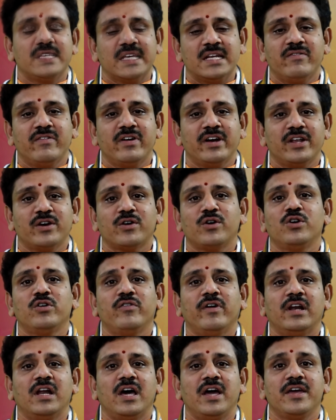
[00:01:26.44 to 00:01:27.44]
జనవరి రెండు
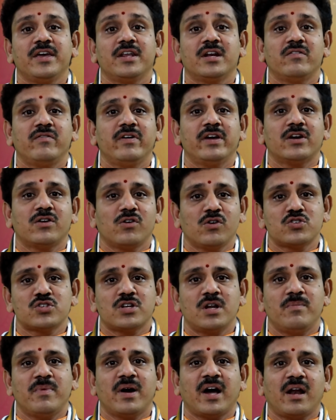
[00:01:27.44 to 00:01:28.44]
వేల ఇరవై
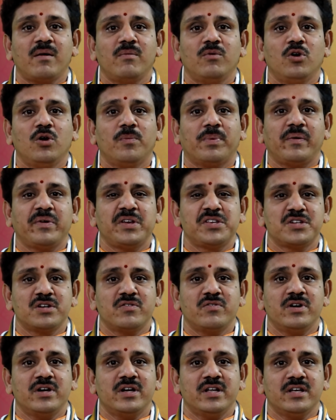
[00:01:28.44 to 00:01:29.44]
రోజున మకరంలో
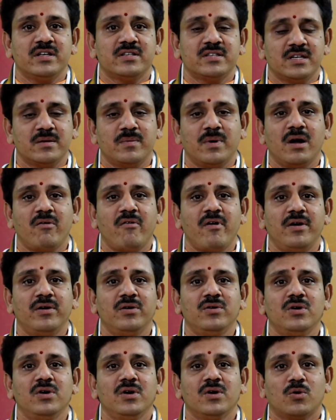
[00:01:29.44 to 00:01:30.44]
ప్రవహించినటువంటి శని
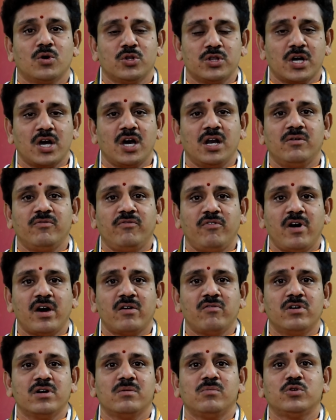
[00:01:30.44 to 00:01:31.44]
భగవానుడు కొంతకాలం
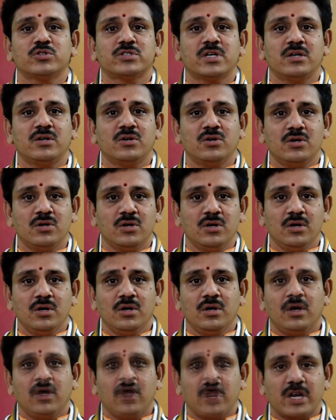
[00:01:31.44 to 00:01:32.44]
ఫార్వర్డ్ మోషన్లో
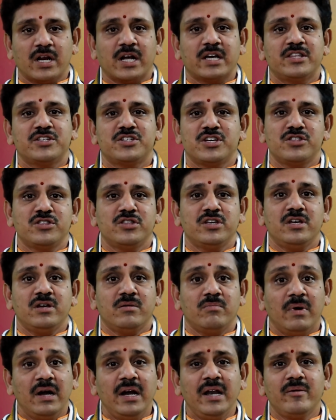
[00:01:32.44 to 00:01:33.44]
వక్రగతి చెంది
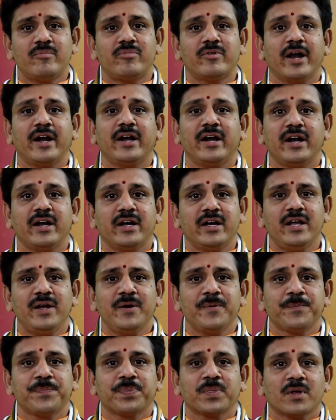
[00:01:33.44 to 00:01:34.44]
మళ్ళీ ఇప్పుడు ఏంటంటే
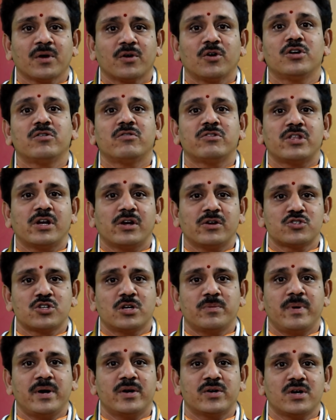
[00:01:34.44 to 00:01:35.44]
రెండు వందల
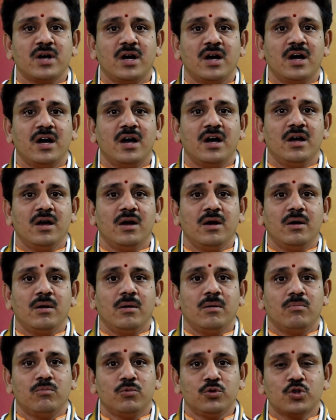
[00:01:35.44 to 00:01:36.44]
రోజుల పాటుగా
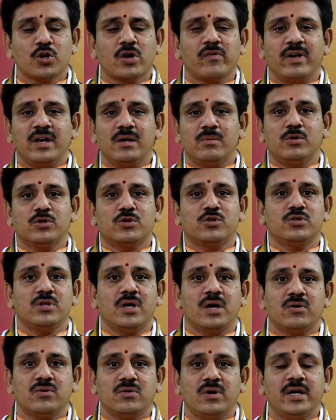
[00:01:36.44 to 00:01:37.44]
ముందుకు
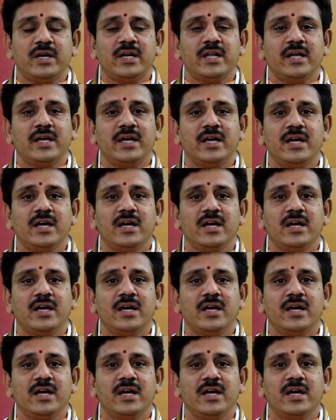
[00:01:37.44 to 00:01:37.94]
వెళ్ళబోతున్నారు అంటే